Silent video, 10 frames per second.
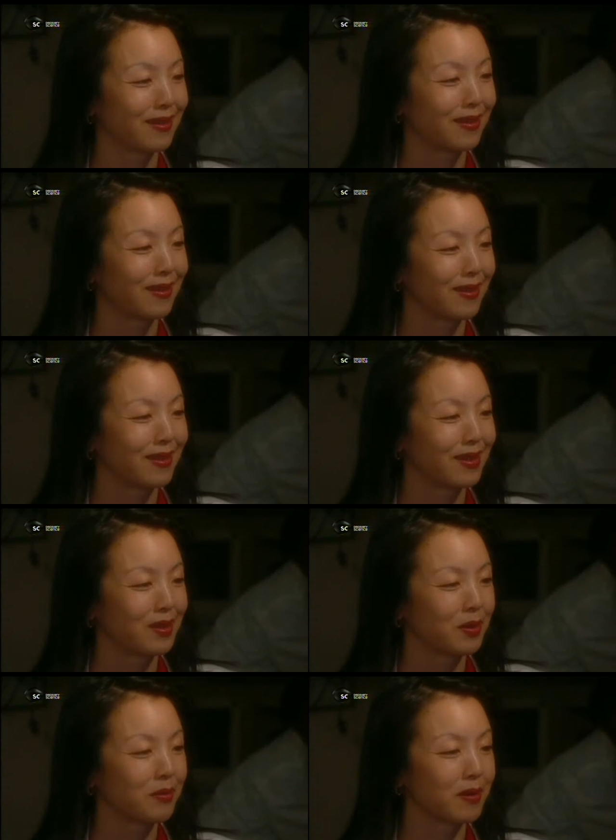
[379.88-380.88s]
Сильно
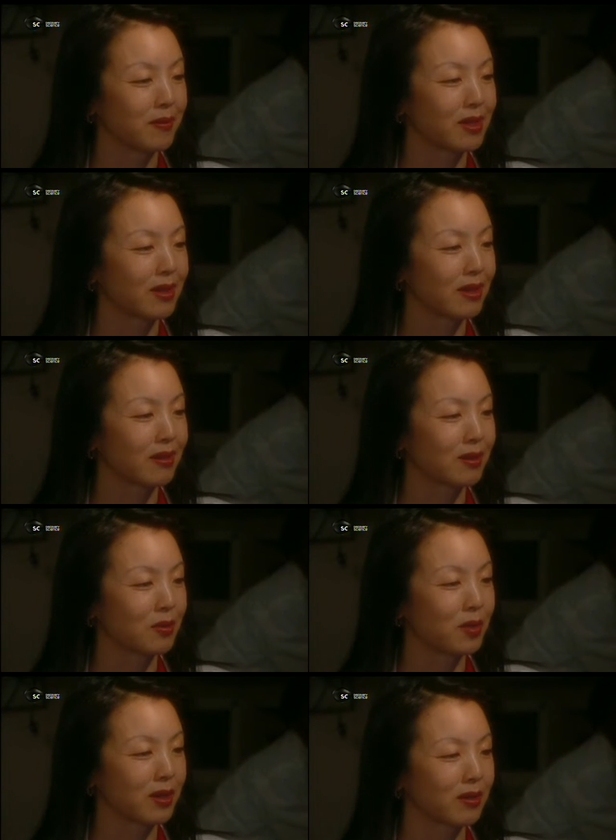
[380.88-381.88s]
переменился с прошлого раза,
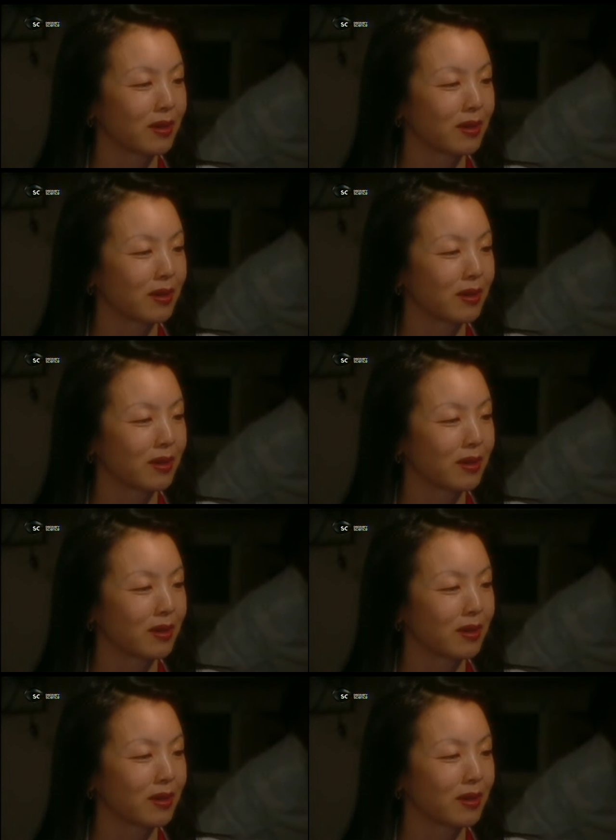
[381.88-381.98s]
да?